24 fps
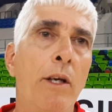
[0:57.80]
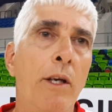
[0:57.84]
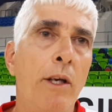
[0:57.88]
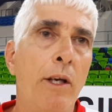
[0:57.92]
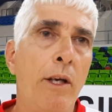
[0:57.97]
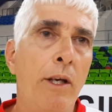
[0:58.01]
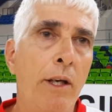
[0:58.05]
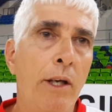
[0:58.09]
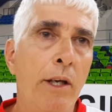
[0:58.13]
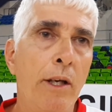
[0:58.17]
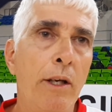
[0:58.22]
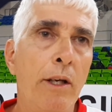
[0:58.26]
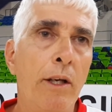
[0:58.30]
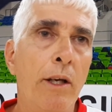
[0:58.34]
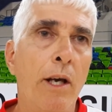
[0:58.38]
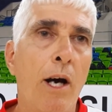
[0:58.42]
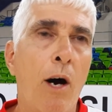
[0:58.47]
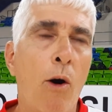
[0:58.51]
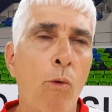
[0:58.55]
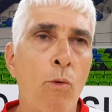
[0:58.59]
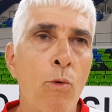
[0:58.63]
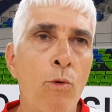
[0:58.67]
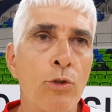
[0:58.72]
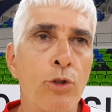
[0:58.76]
e
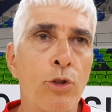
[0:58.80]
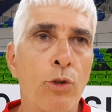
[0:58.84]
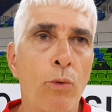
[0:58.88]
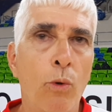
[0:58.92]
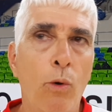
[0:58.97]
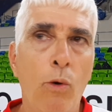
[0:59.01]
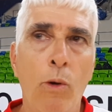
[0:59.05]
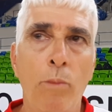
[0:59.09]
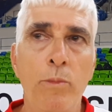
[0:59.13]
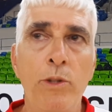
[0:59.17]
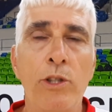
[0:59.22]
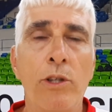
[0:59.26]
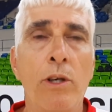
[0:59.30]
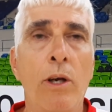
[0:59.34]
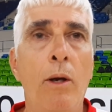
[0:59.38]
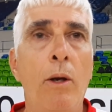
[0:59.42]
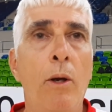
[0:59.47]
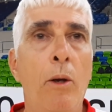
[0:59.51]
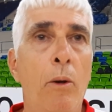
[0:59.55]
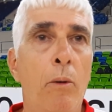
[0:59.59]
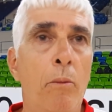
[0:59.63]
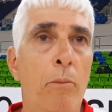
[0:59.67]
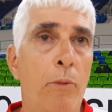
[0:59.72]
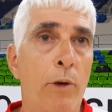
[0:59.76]
alguns clubes.
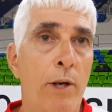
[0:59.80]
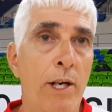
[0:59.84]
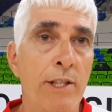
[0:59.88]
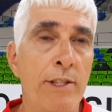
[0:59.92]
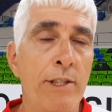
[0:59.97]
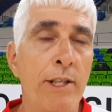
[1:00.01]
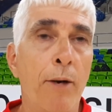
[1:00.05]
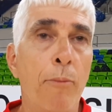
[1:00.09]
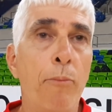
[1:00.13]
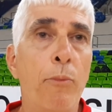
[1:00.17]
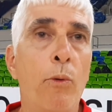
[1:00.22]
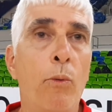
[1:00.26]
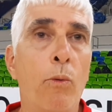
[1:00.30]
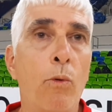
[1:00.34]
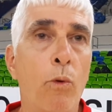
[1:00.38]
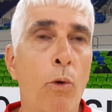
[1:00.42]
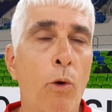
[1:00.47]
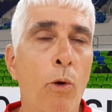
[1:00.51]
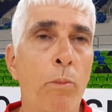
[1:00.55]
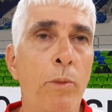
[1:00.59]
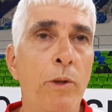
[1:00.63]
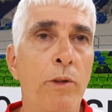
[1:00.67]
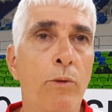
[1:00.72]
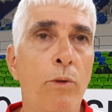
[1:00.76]
Por exemplo, o
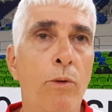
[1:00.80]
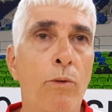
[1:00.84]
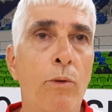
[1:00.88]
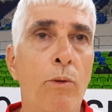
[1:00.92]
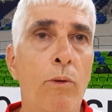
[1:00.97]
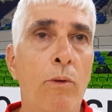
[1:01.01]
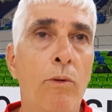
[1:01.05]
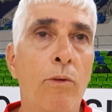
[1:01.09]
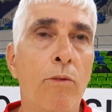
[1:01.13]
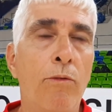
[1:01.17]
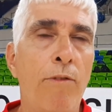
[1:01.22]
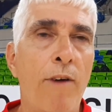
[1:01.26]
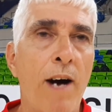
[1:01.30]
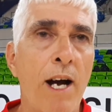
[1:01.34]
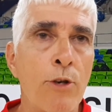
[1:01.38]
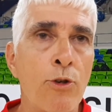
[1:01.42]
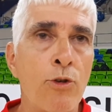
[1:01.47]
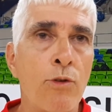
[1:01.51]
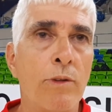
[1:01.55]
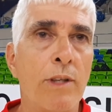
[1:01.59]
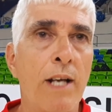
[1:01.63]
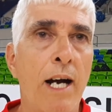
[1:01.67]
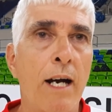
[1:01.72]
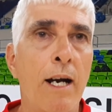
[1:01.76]
clube do
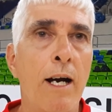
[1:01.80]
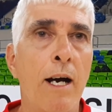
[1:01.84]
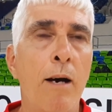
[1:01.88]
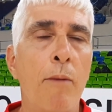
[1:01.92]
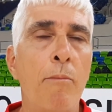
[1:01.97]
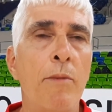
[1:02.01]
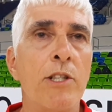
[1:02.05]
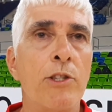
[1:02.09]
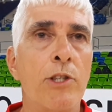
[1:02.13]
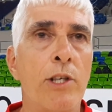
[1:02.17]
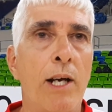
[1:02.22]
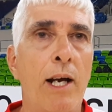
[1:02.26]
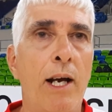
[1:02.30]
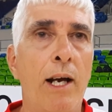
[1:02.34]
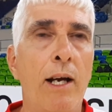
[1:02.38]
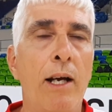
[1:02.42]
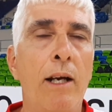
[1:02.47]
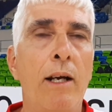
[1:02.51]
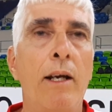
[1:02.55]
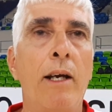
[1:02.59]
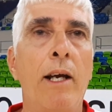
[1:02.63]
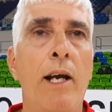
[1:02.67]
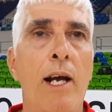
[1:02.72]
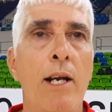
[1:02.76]
Vasco da Gama
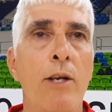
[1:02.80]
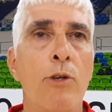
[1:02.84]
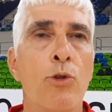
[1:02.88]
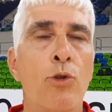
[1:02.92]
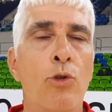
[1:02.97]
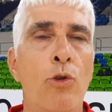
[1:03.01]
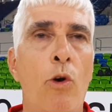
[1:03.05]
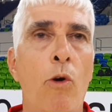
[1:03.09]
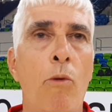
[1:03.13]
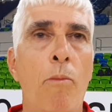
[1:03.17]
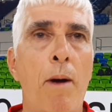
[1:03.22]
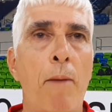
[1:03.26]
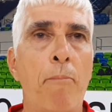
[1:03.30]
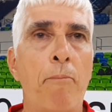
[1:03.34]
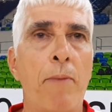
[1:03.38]
já realizou uma